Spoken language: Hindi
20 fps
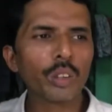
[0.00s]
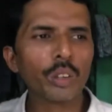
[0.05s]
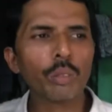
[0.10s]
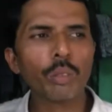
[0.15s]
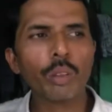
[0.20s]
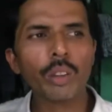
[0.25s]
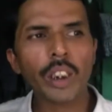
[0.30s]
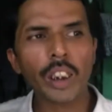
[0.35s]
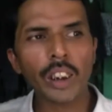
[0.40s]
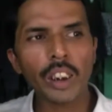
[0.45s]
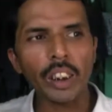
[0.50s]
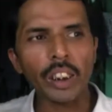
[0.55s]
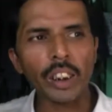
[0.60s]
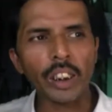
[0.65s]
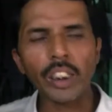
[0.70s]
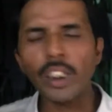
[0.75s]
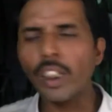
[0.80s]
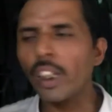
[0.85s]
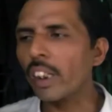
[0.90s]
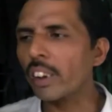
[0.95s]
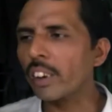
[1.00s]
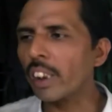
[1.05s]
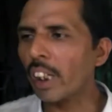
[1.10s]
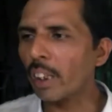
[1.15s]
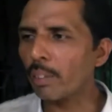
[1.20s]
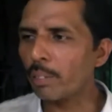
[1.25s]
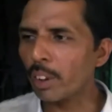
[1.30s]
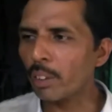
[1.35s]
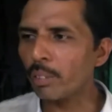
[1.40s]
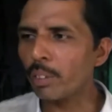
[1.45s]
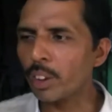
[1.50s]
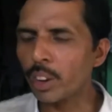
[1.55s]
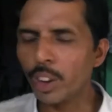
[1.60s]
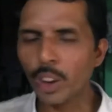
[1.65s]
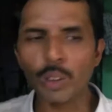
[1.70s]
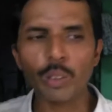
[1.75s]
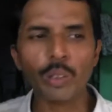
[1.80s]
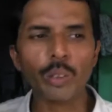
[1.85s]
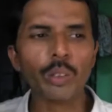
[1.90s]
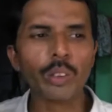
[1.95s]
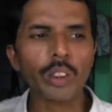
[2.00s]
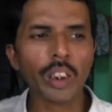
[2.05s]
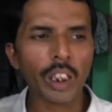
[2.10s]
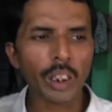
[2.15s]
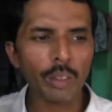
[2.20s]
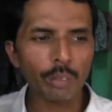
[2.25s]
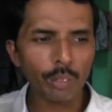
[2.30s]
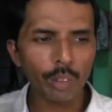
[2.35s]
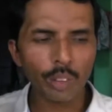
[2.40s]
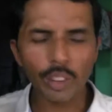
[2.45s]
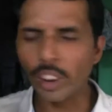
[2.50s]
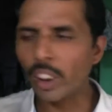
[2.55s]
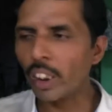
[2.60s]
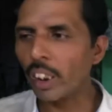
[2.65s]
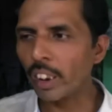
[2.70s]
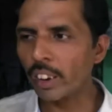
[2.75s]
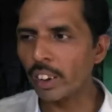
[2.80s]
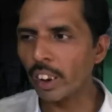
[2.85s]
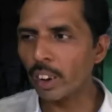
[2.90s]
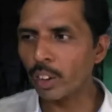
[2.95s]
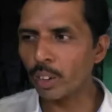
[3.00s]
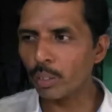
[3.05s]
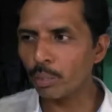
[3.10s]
वो बोलता था करंट लग जाएगा मेरे बच्चे को या हमको करंट लग जाएगा